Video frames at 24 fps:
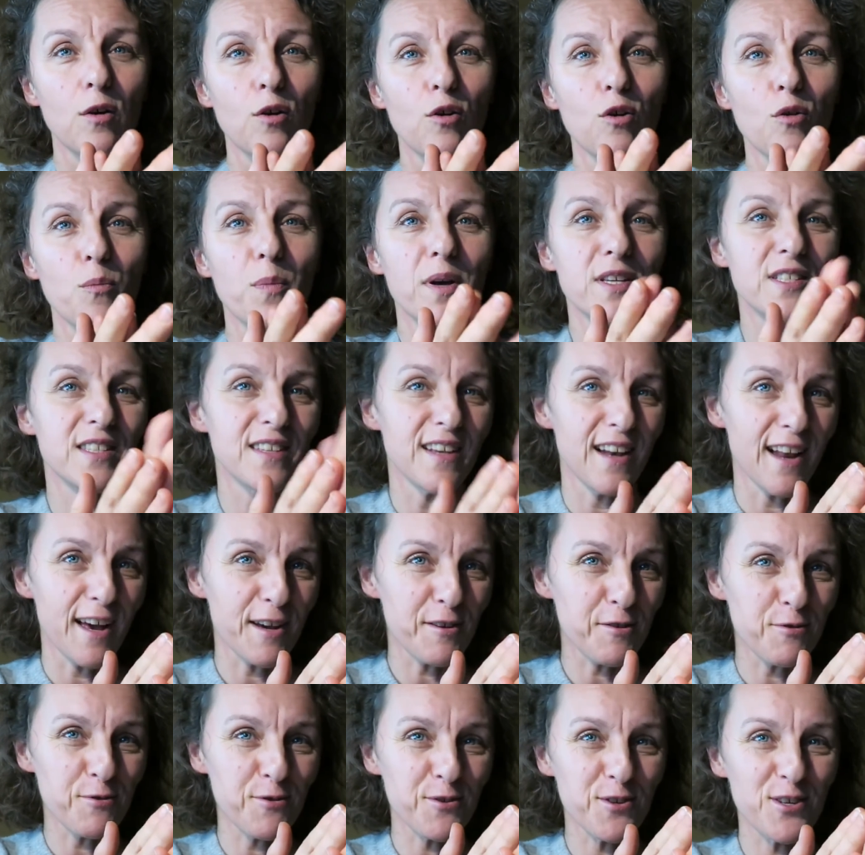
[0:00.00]
euh, bah, c'est
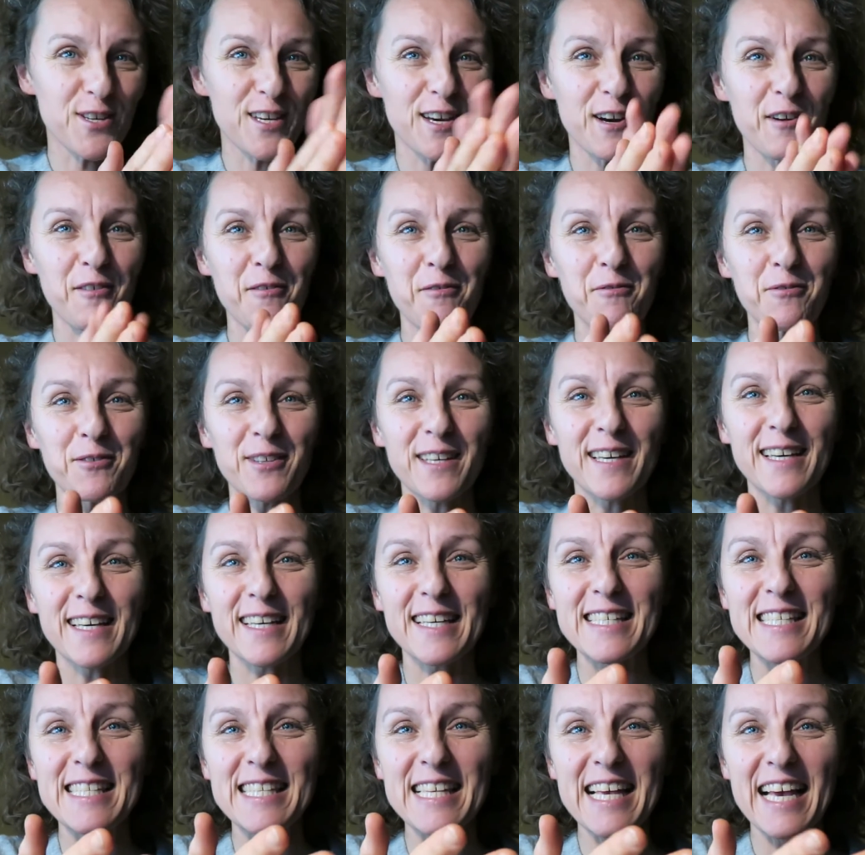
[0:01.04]
là que j'ai rencontré
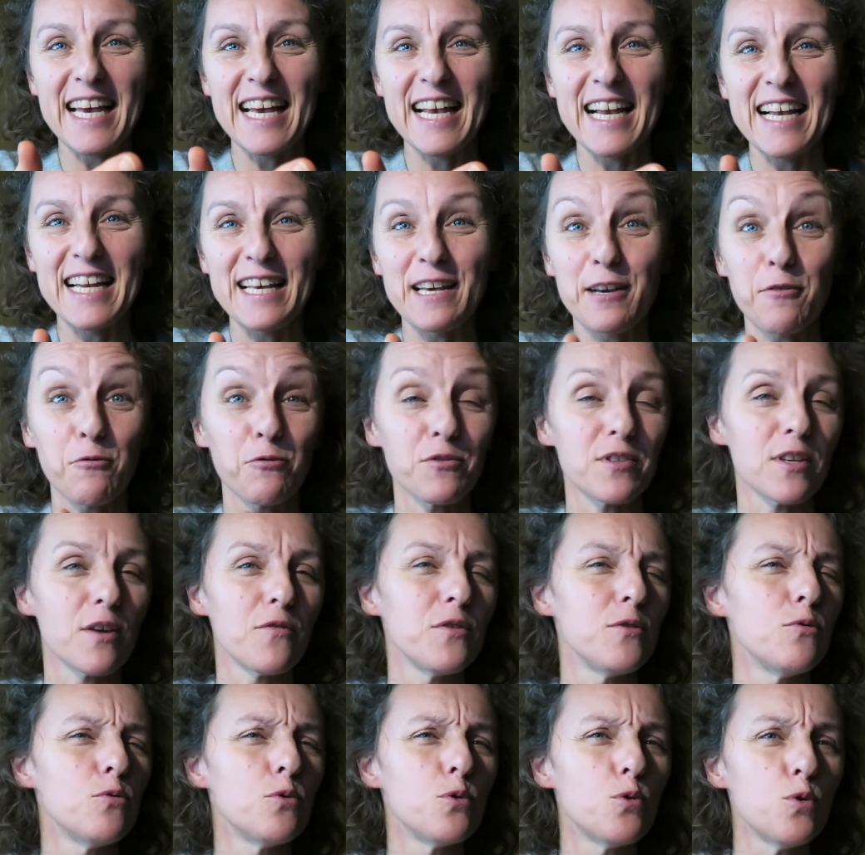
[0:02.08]
Christelle et qu'on a
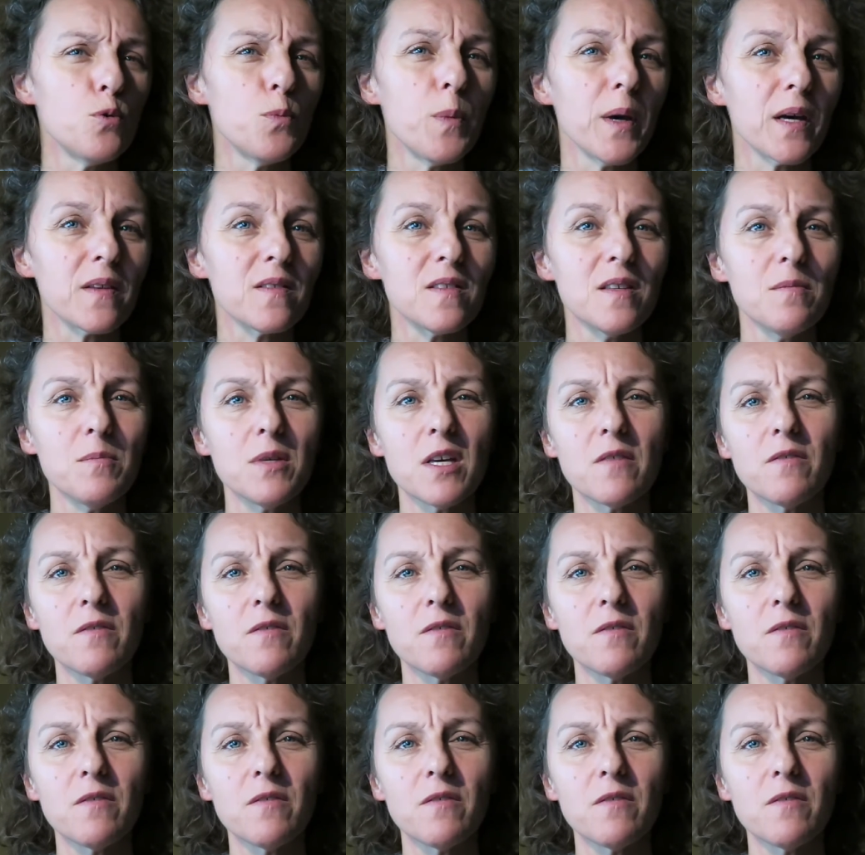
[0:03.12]
fait une super team.